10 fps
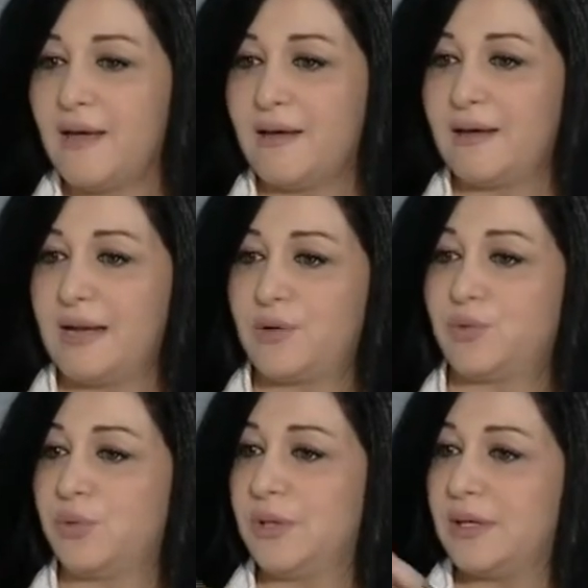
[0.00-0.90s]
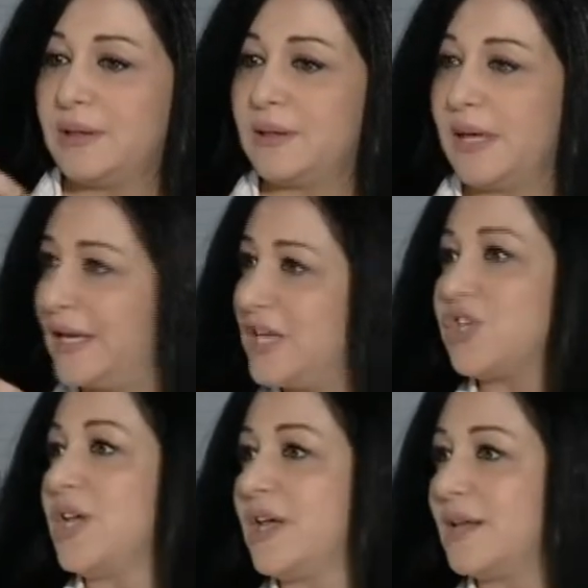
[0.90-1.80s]
آه، لنقول
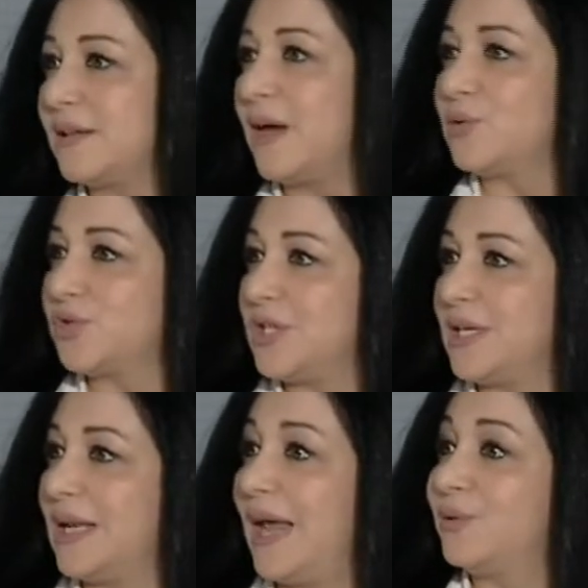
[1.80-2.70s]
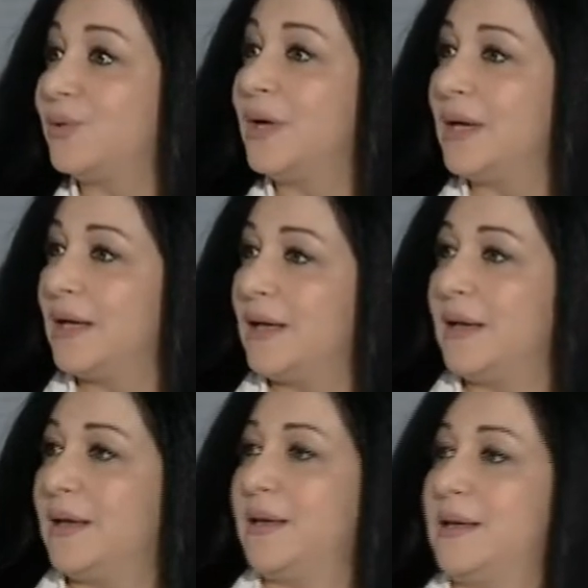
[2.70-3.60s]
علاجات او شيء لانه
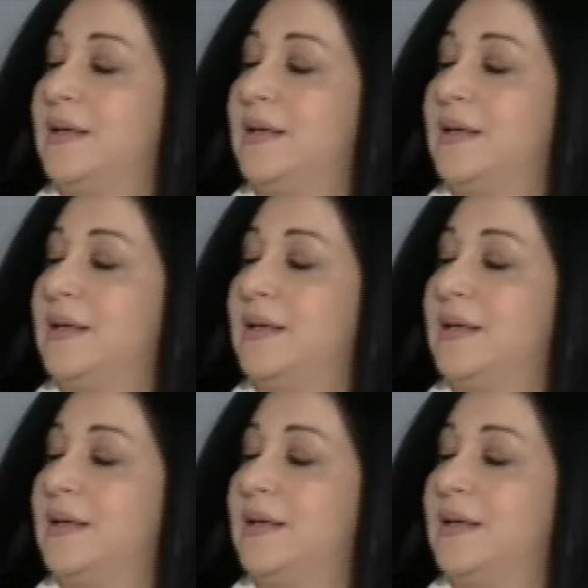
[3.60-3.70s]
آه،